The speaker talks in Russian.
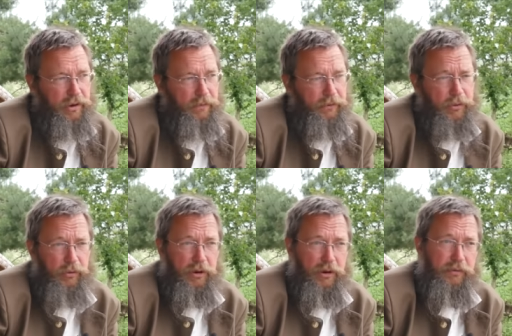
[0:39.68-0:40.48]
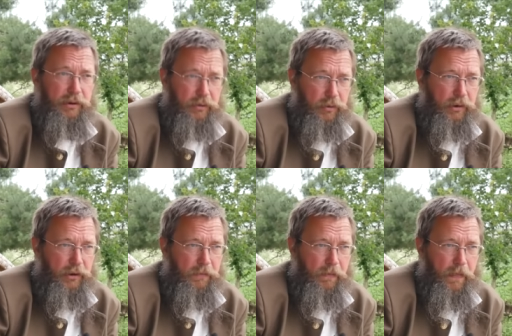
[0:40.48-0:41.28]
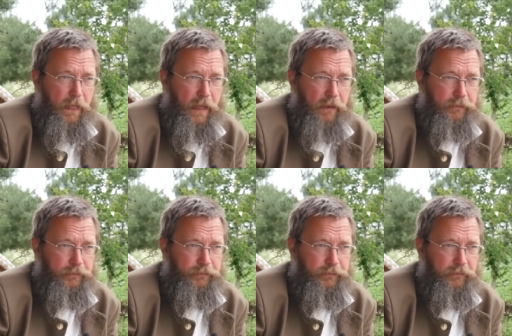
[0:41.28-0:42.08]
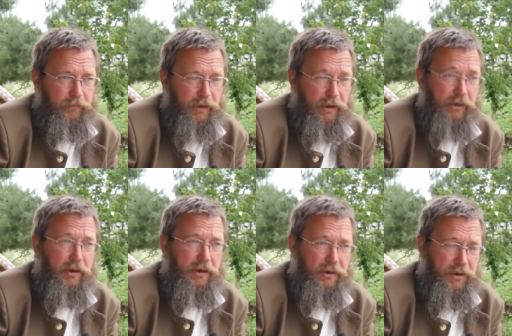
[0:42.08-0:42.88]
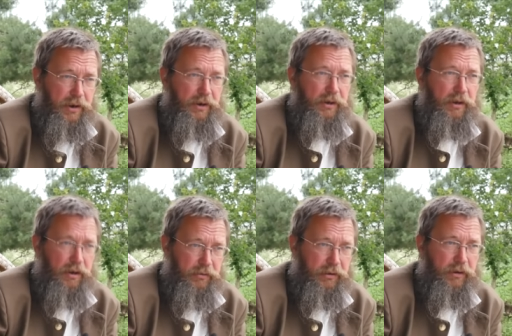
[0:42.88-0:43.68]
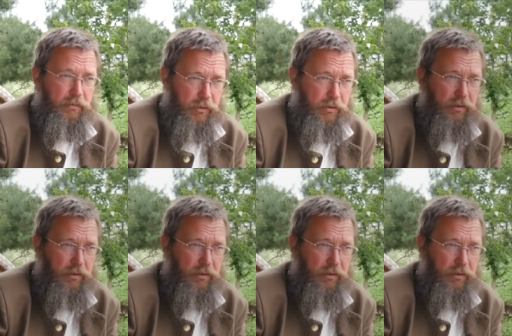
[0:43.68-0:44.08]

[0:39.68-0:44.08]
для патриота главное это Родина. Да. А для христианина главное это Бог.